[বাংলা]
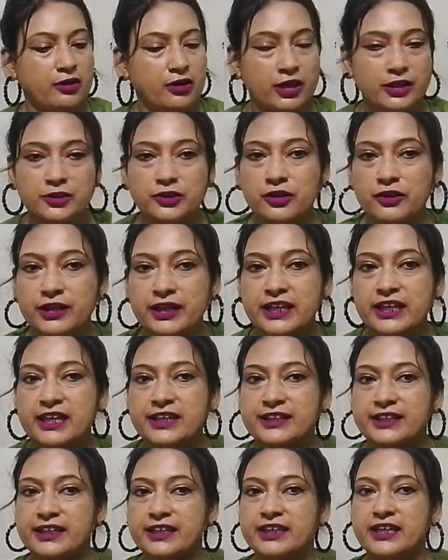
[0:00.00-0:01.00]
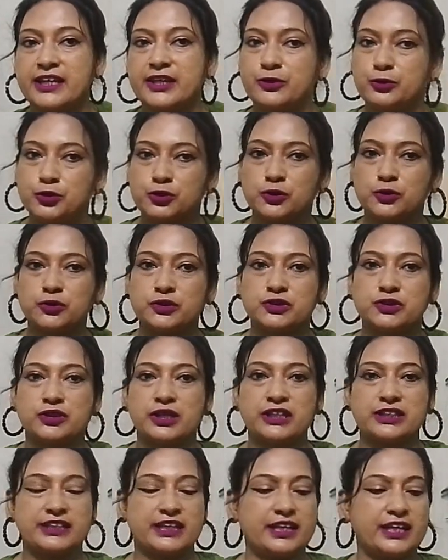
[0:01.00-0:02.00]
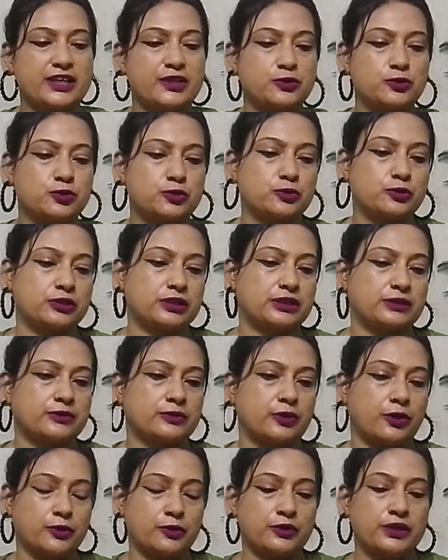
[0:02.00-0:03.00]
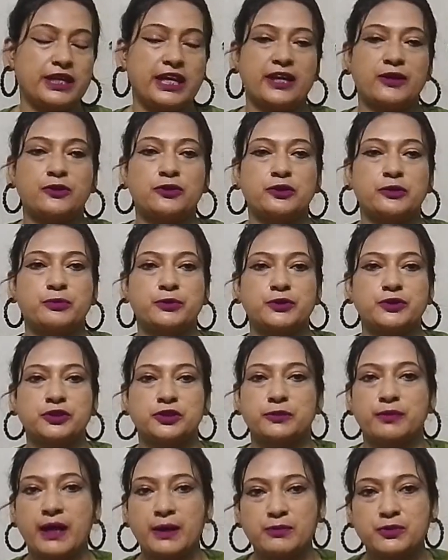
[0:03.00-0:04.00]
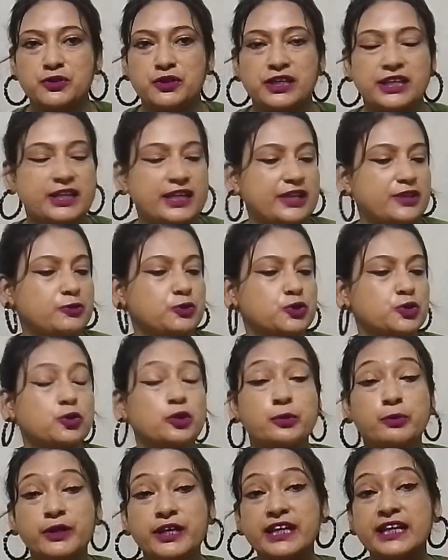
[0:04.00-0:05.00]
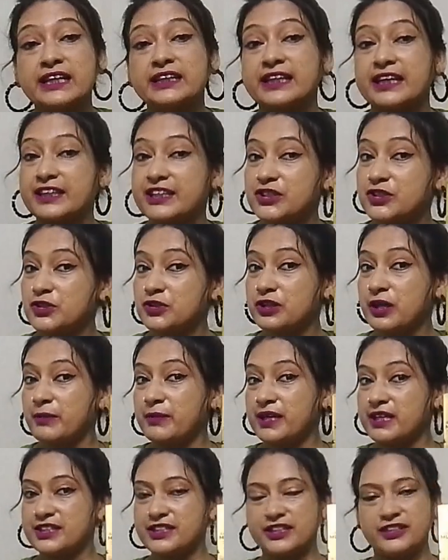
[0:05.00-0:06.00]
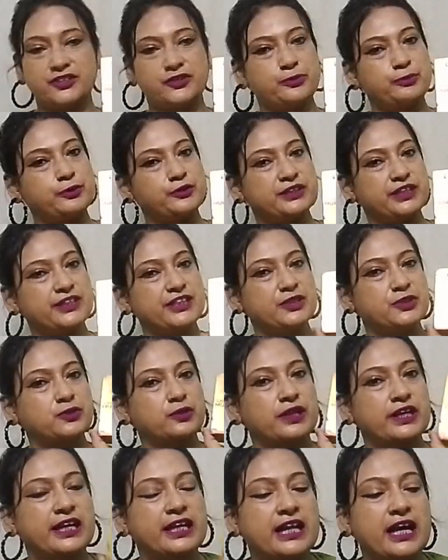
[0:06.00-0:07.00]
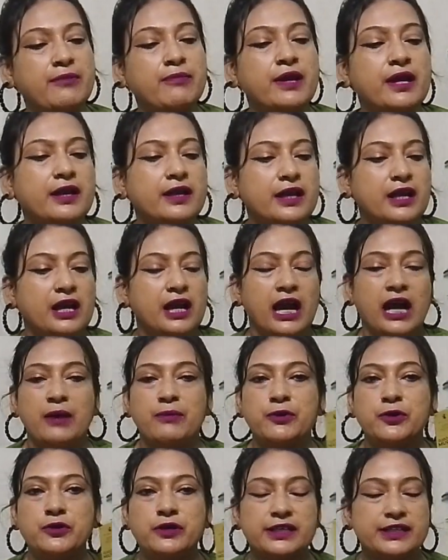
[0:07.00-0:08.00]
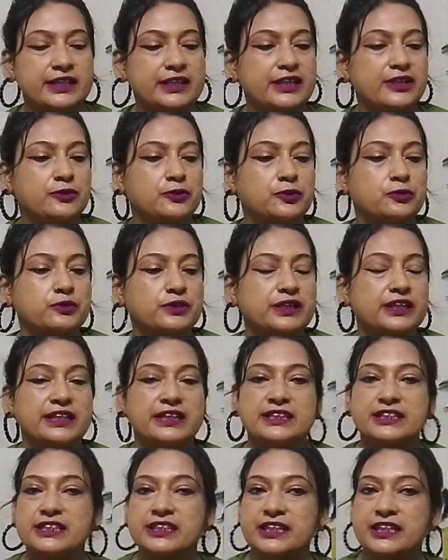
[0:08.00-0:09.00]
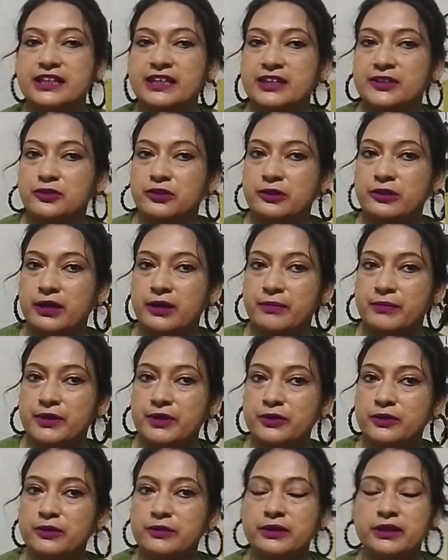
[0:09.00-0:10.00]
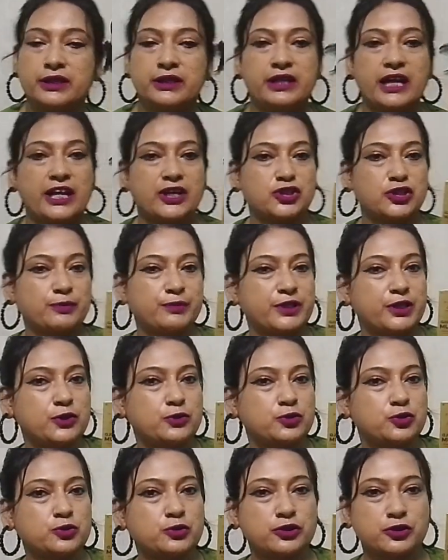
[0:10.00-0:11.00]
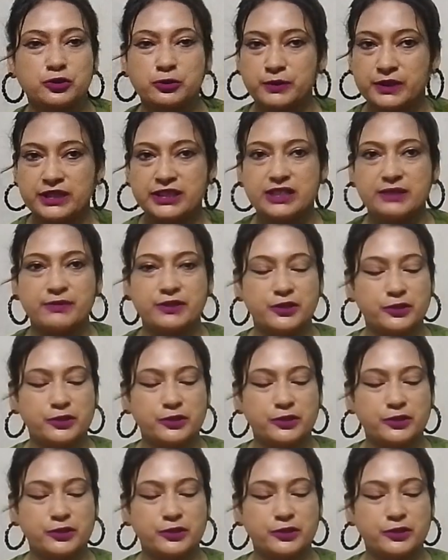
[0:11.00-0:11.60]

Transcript: হয়তো অনেকে এটা কিনে ইউজও করছো আর যারা ইউজ করনি এখনো পর্যন্ত ভাবছো কিনে ইউজ করবো কিনা তাদের জন্য আমি আজ রিভিউটা নিয়ে চলে এলাম আমিও এটাকে নতুন কিনেছি কিনে একটু আমিও এক সপ্তাহ ইউজ করে তোমাদের